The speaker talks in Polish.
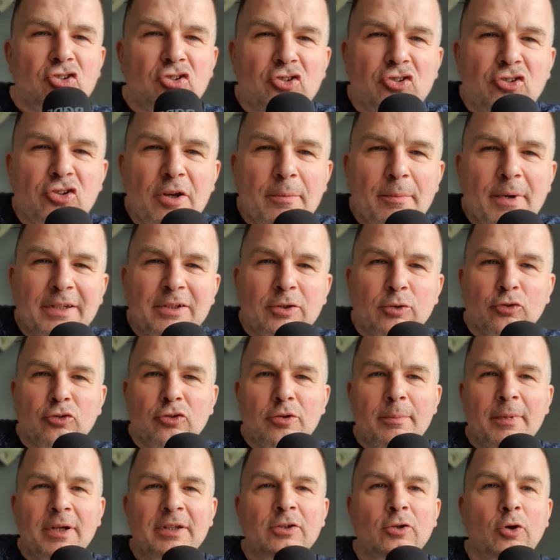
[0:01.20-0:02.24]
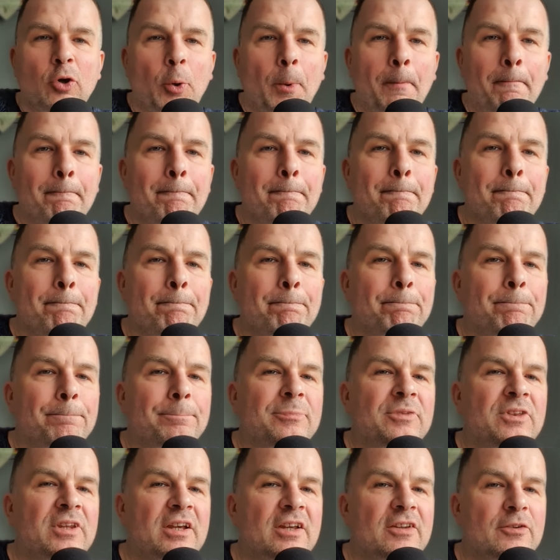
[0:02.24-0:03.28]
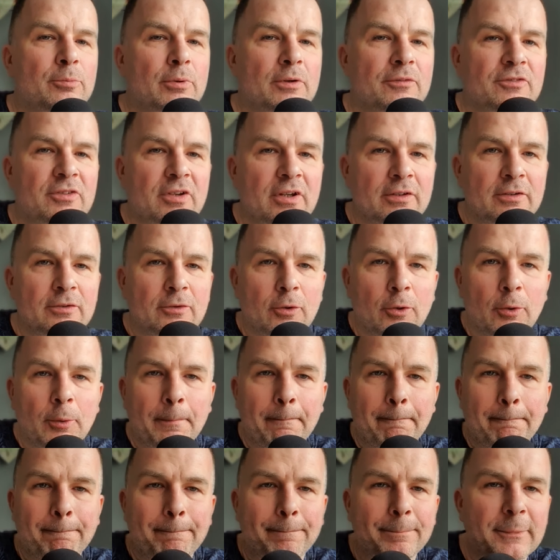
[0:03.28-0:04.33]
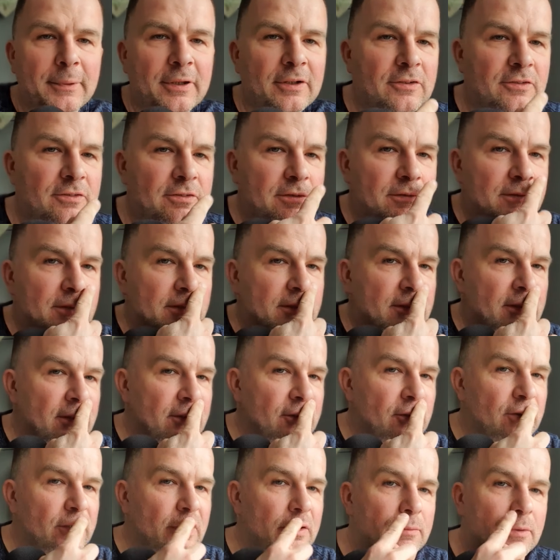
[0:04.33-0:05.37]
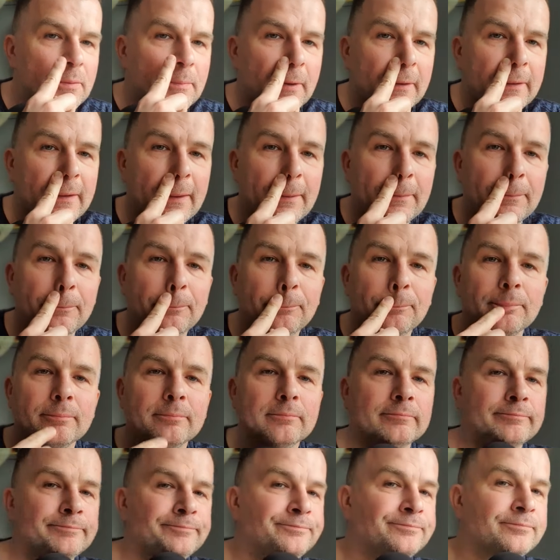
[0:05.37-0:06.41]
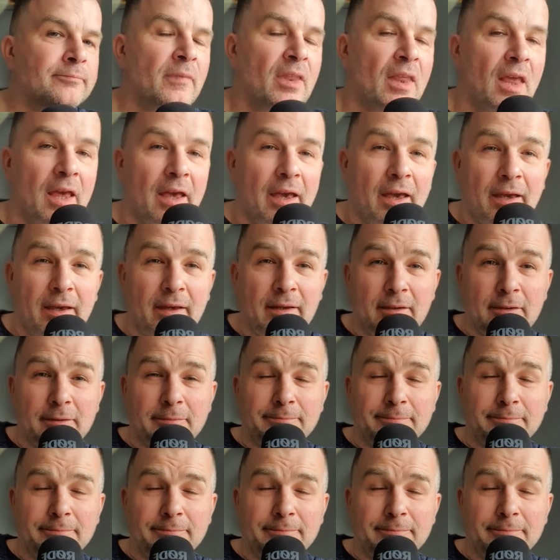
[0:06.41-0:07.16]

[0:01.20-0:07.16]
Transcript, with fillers: Siemanko, siemanko. Niezłe wdzianko. Jakiś dziwny cień tutaj mi pada. E,